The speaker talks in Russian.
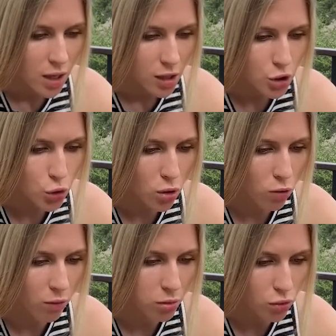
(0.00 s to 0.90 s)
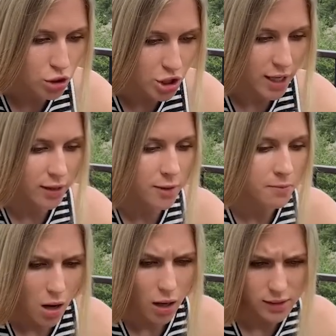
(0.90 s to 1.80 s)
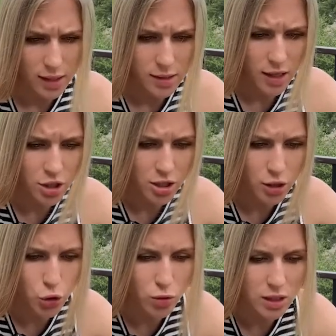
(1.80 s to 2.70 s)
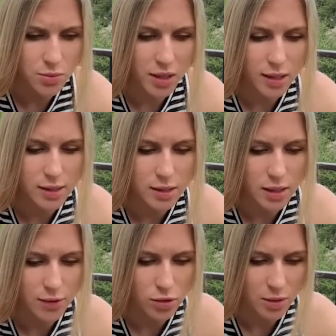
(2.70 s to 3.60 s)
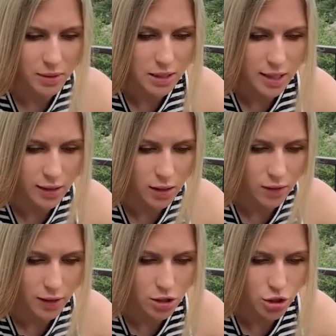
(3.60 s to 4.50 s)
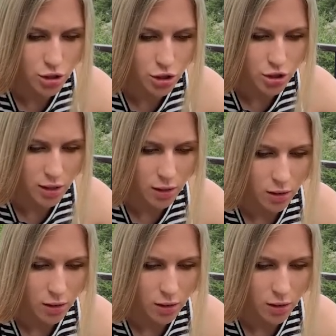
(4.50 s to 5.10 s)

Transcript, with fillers: Хочу какого блокчейна. А, кстати, также я хочу изменить цены его за последние 24 часа.